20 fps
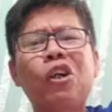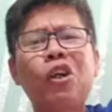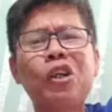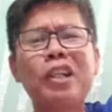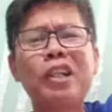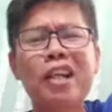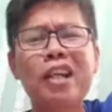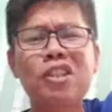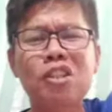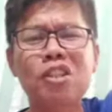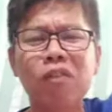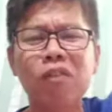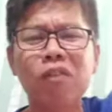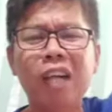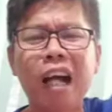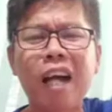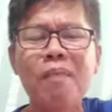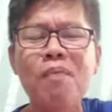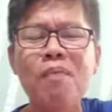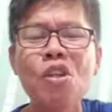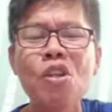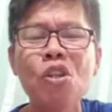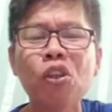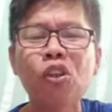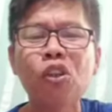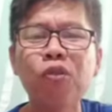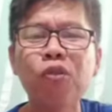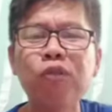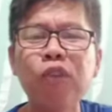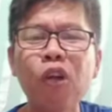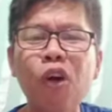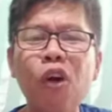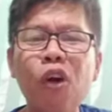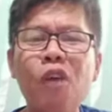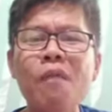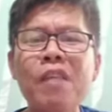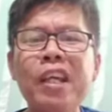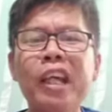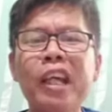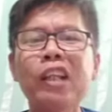goodness of God to
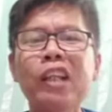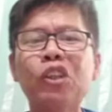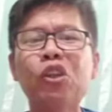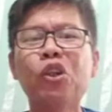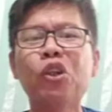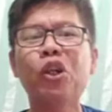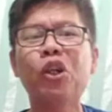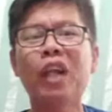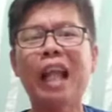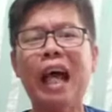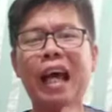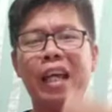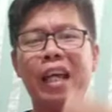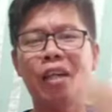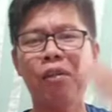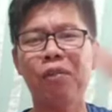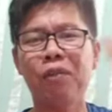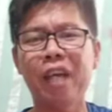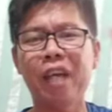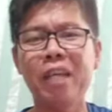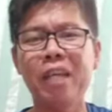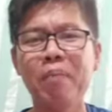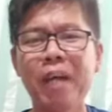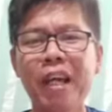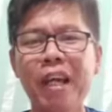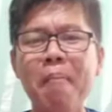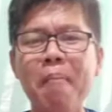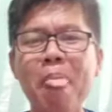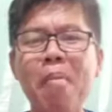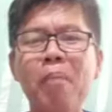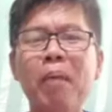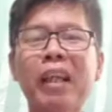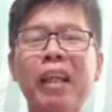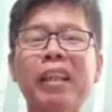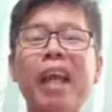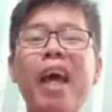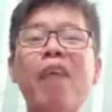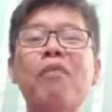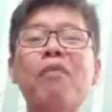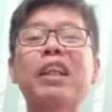flow into your life. Amen?
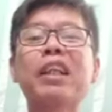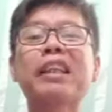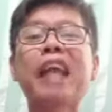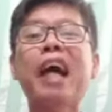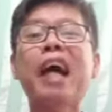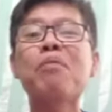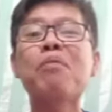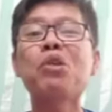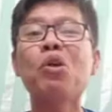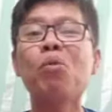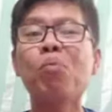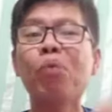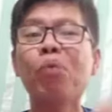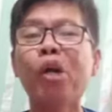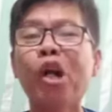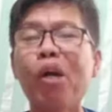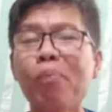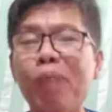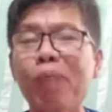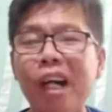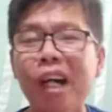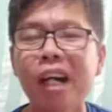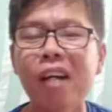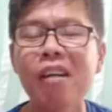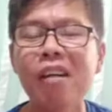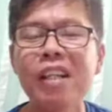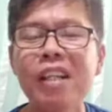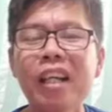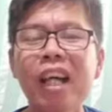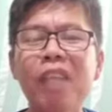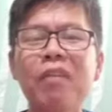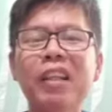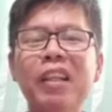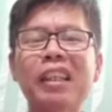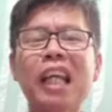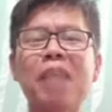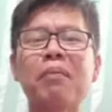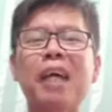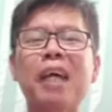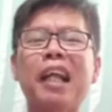But every time you murmur, every
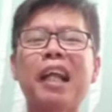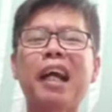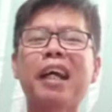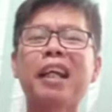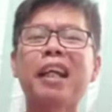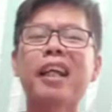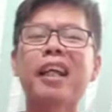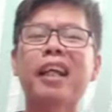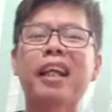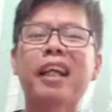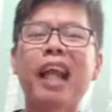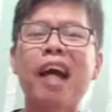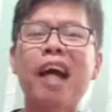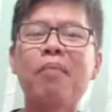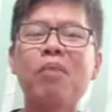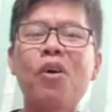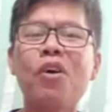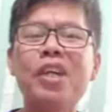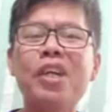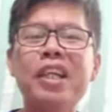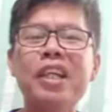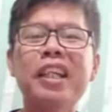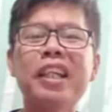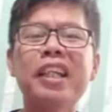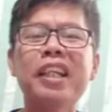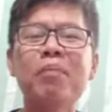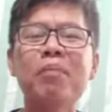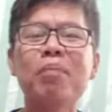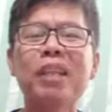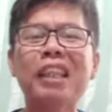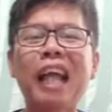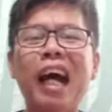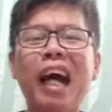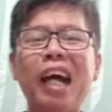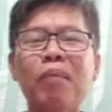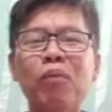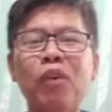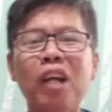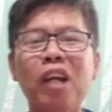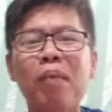time ka nagre-reklamo,
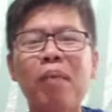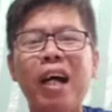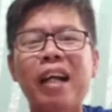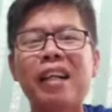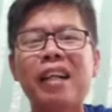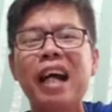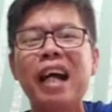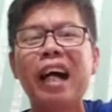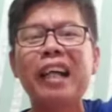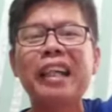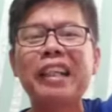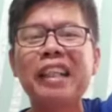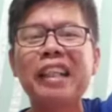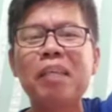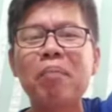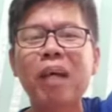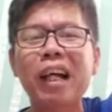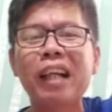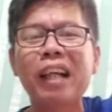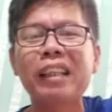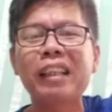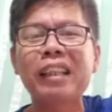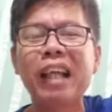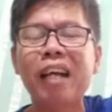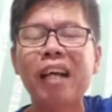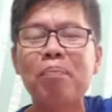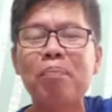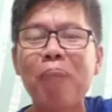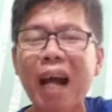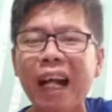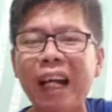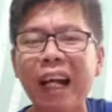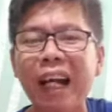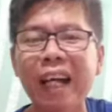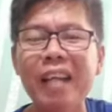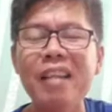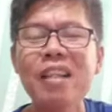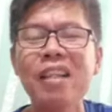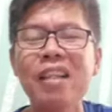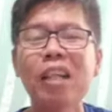iniimbitahan mo naman ang hindi magandang
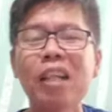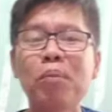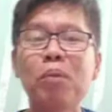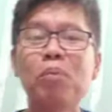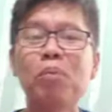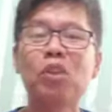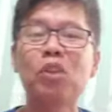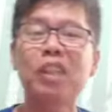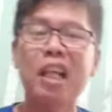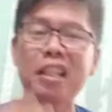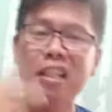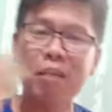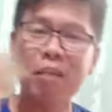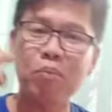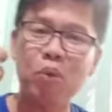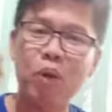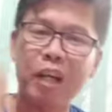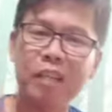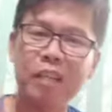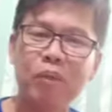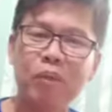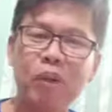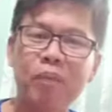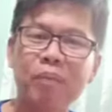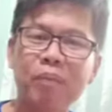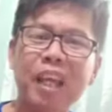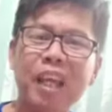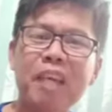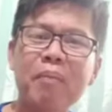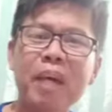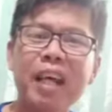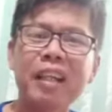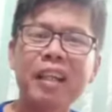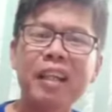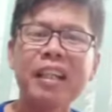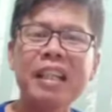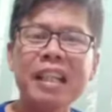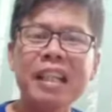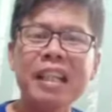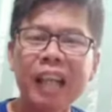bagay na pumunta sa buhay mo.
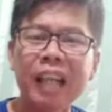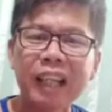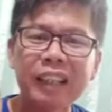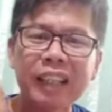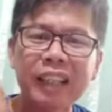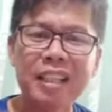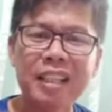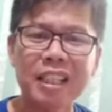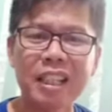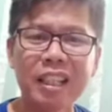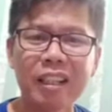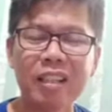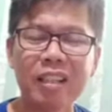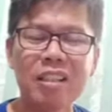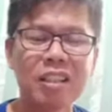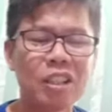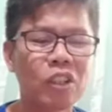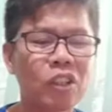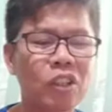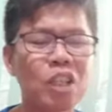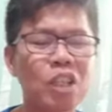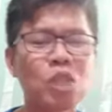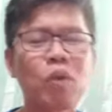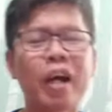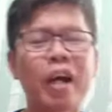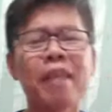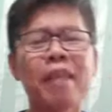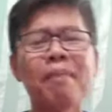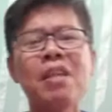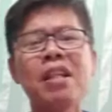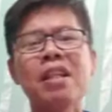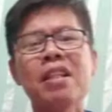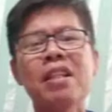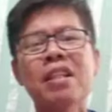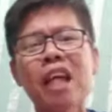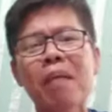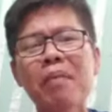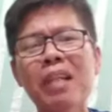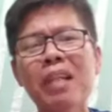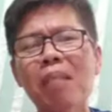Amen? And that's it. So that's why,
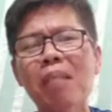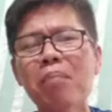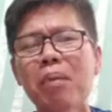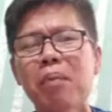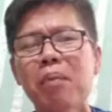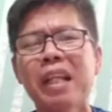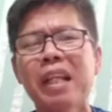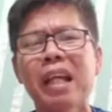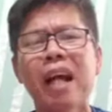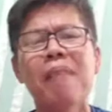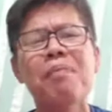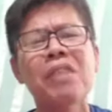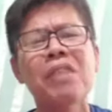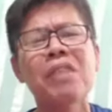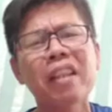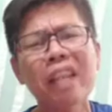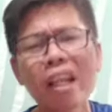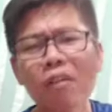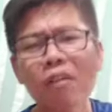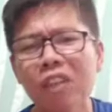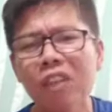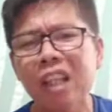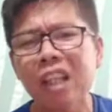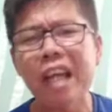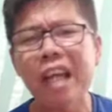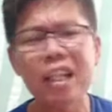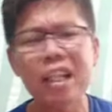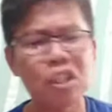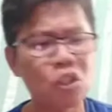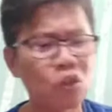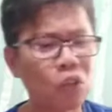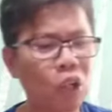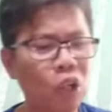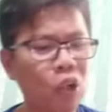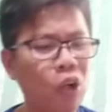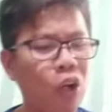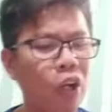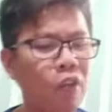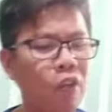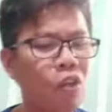sabi ng Biblia, give thanks to the
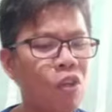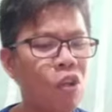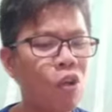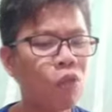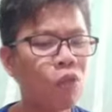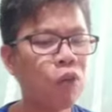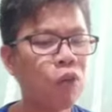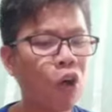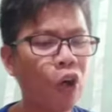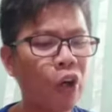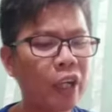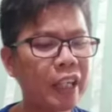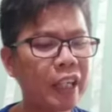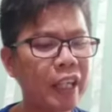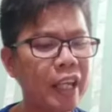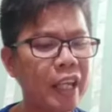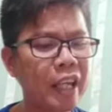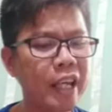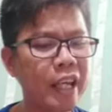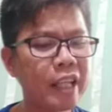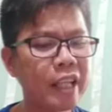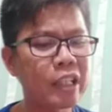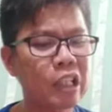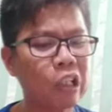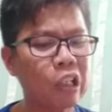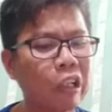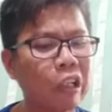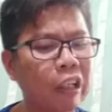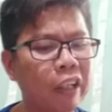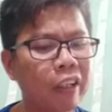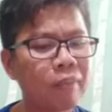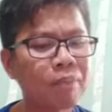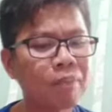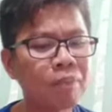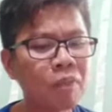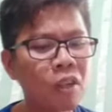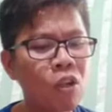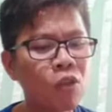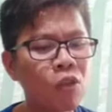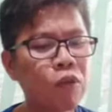Lord for He is good,
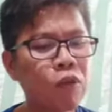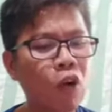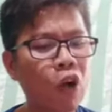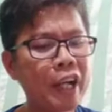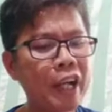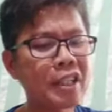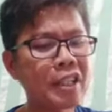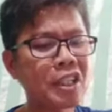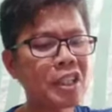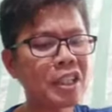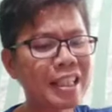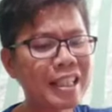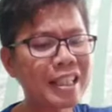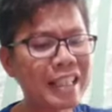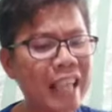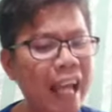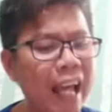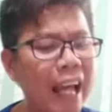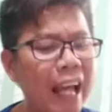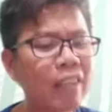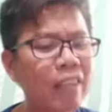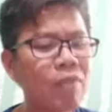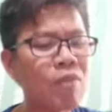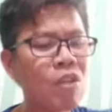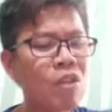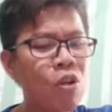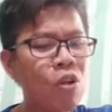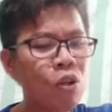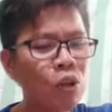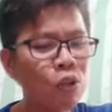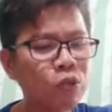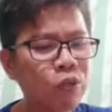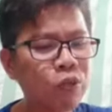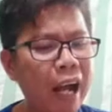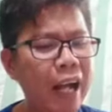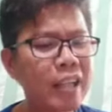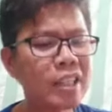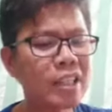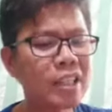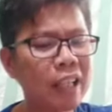for His steadfast
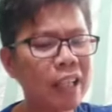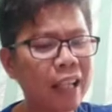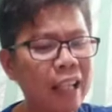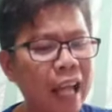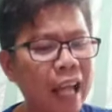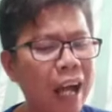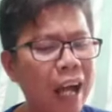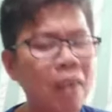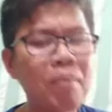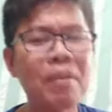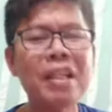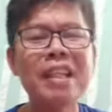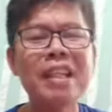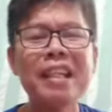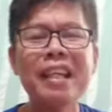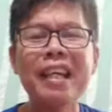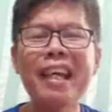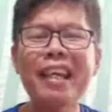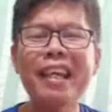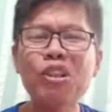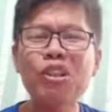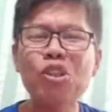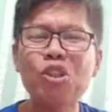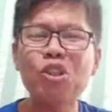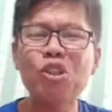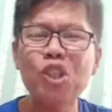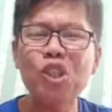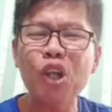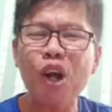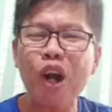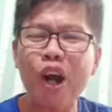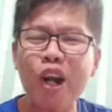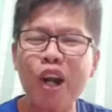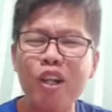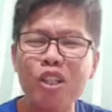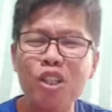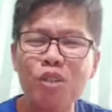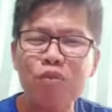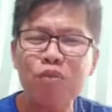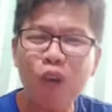First love
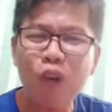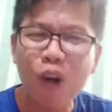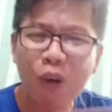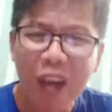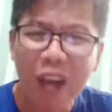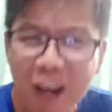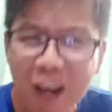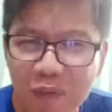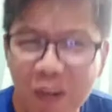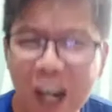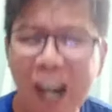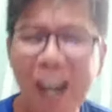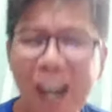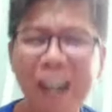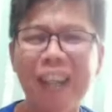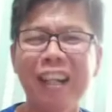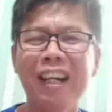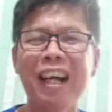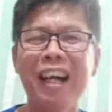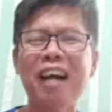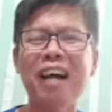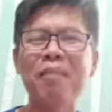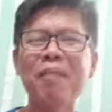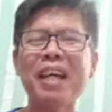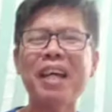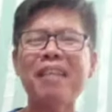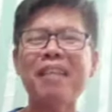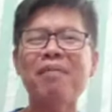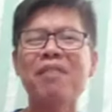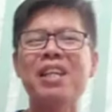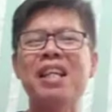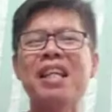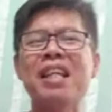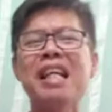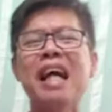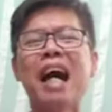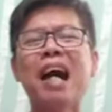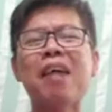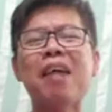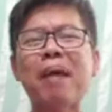endures forever. Amen.
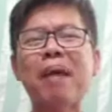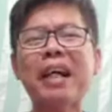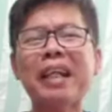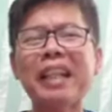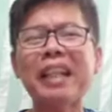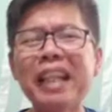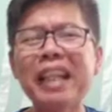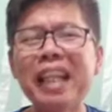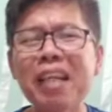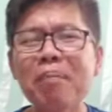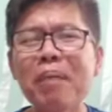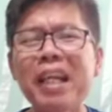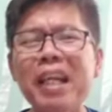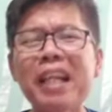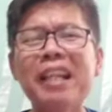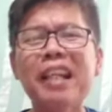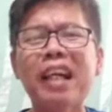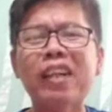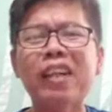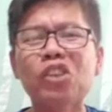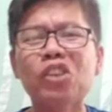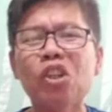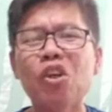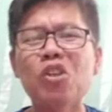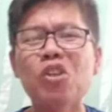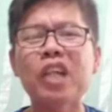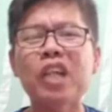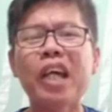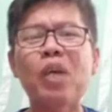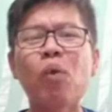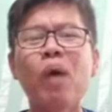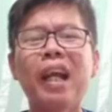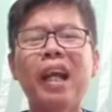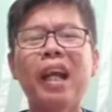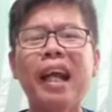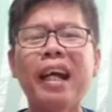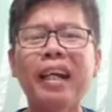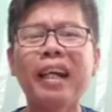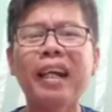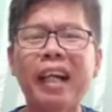Ang pag-ibig ng Diyos ay
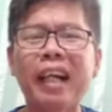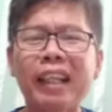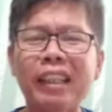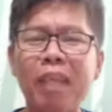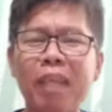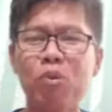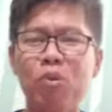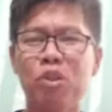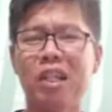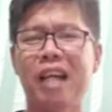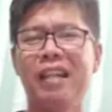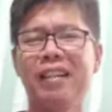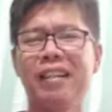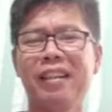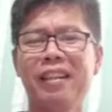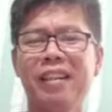walang katapusan.